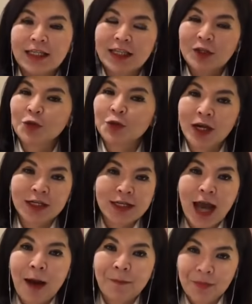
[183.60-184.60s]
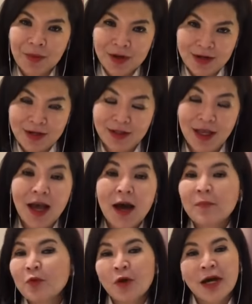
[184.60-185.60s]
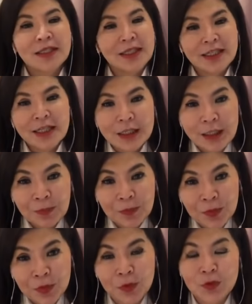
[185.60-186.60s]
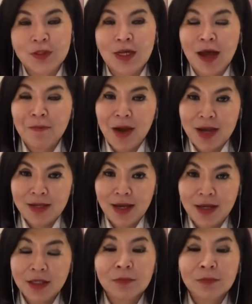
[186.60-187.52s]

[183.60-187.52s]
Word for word: kita sudah di-upgrade, bukan jadi debu selamanya.